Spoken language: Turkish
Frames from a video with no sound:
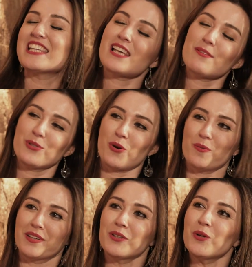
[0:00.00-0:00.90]
Hesap
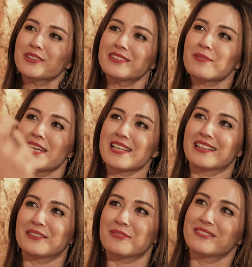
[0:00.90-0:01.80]
sormak koltukta mı
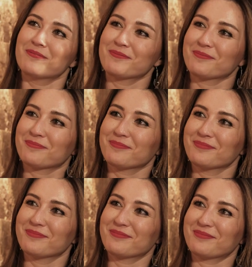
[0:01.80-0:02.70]
yatakta mı? Aa